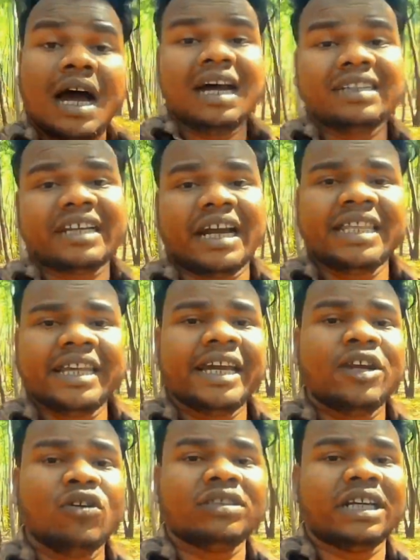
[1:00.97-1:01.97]
আর চারিদিকে
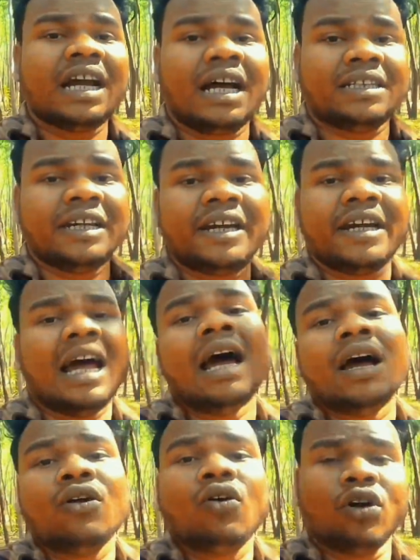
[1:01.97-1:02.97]
রয়েছে গাছে ঘেরা
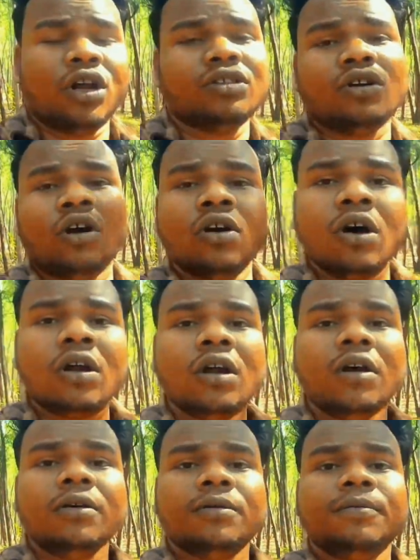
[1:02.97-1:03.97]
ঘন জঙ্গল
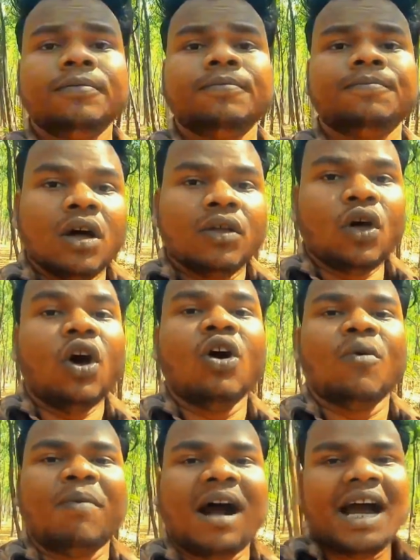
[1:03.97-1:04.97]
তো
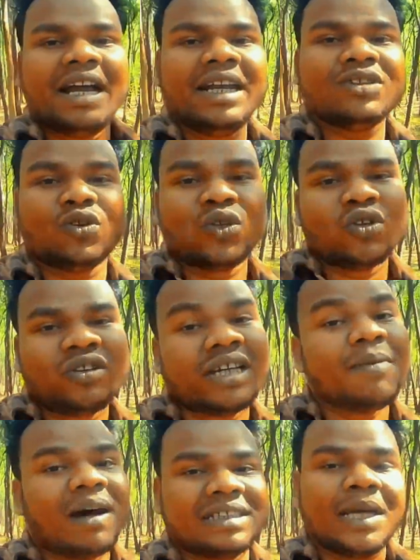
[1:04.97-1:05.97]
পাহাড়ের সৌন্দর্য
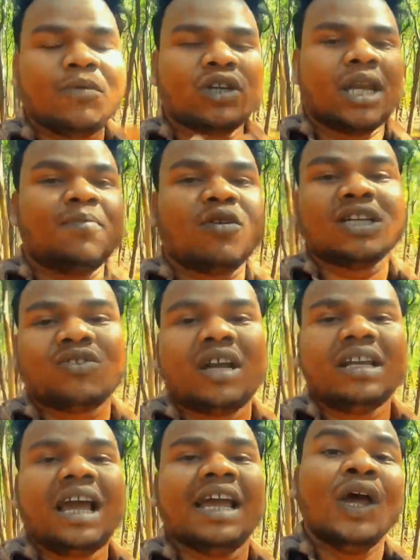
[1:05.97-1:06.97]
কি ভাষায় বোঝানো প্রকাশ
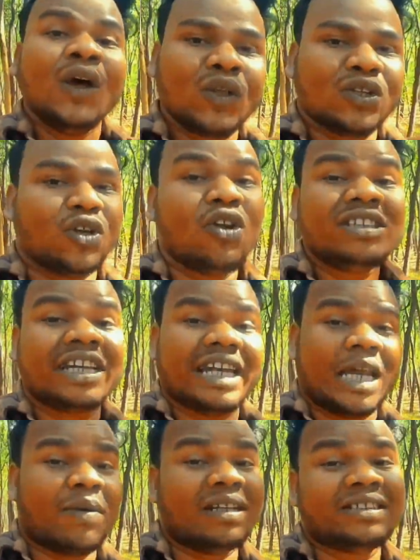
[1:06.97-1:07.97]
করা যায় তো চলো
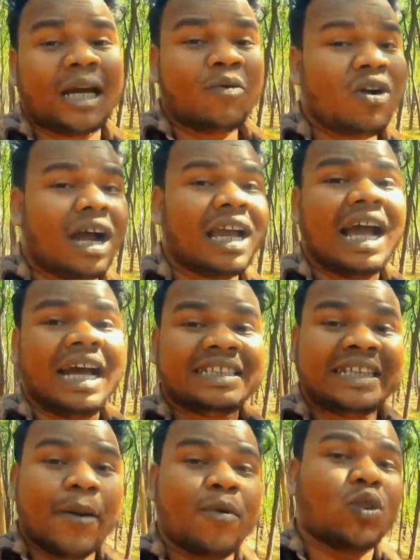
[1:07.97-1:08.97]
সেখানে আমরা যাবো আগে আর
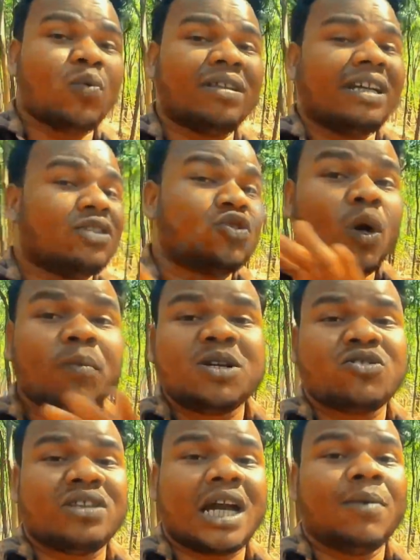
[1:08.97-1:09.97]
যে বলে তোমাদেরকে সব
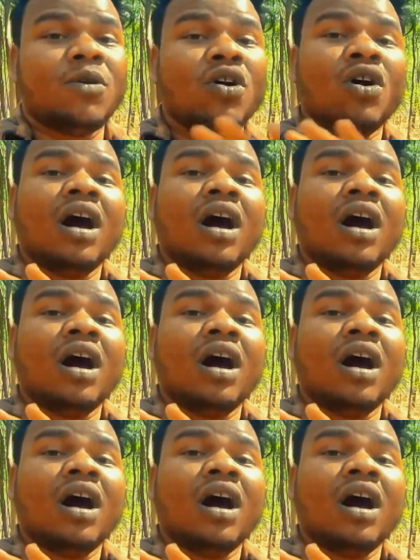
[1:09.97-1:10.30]
কিছু দেখাবো